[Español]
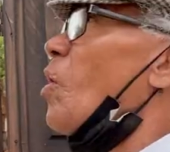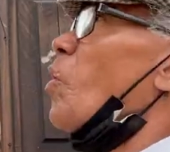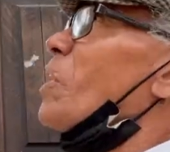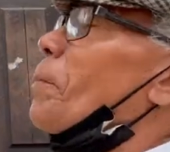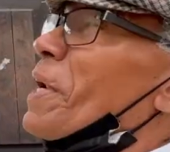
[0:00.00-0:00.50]

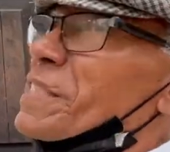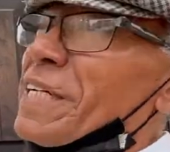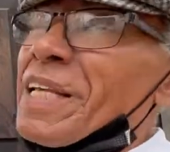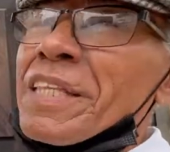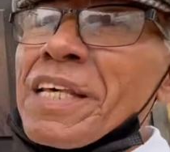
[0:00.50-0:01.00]
una plaza
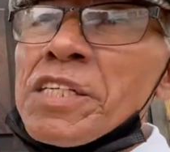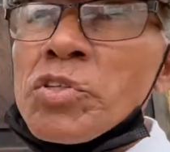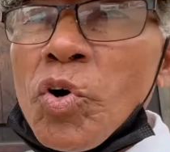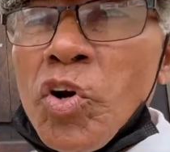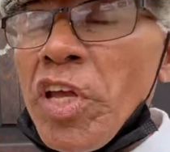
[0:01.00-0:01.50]
de tanta
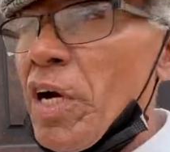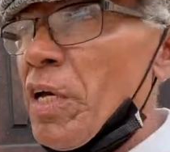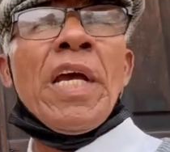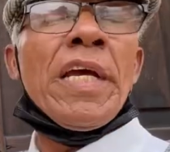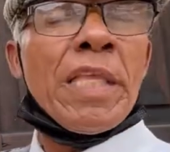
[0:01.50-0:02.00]
historia.
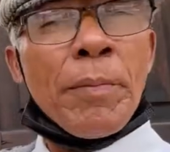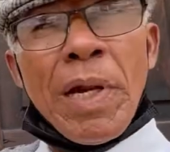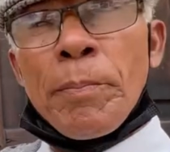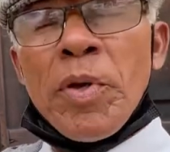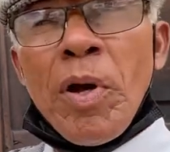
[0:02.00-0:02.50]
Y también
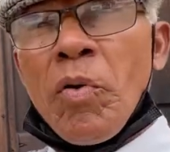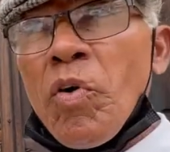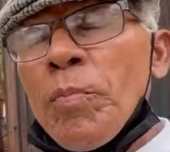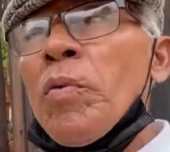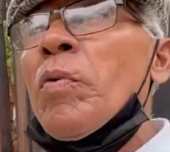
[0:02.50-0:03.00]
le pido a los
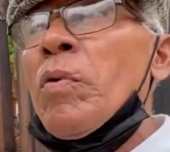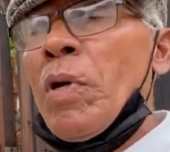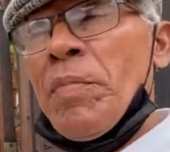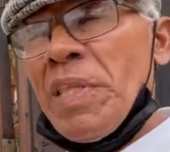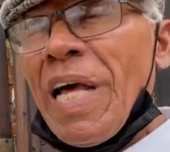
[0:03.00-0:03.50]
cuerpos
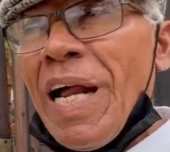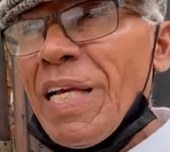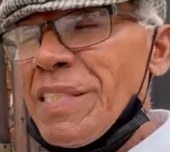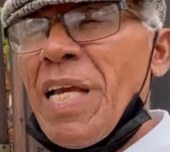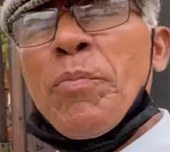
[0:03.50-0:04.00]

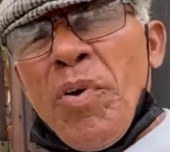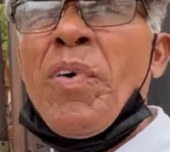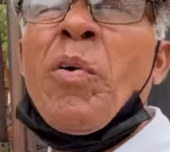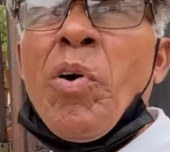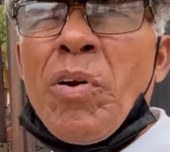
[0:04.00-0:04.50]
fundamentales que por
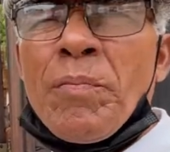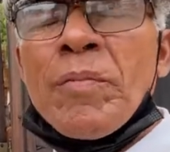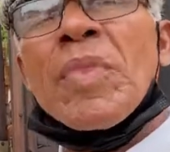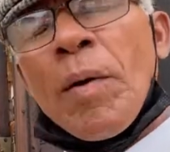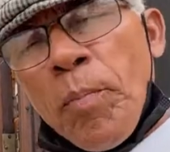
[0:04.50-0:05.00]
favor
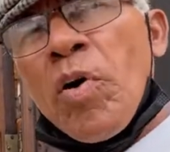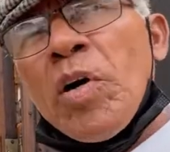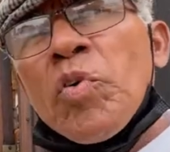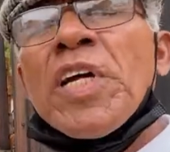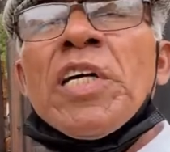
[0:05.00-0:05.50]

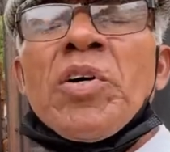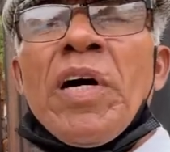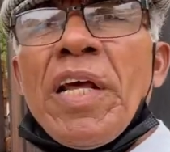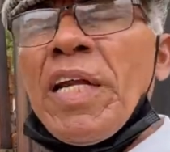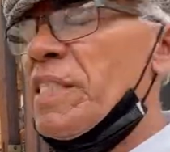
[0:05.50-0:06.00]
pongan un granito de arena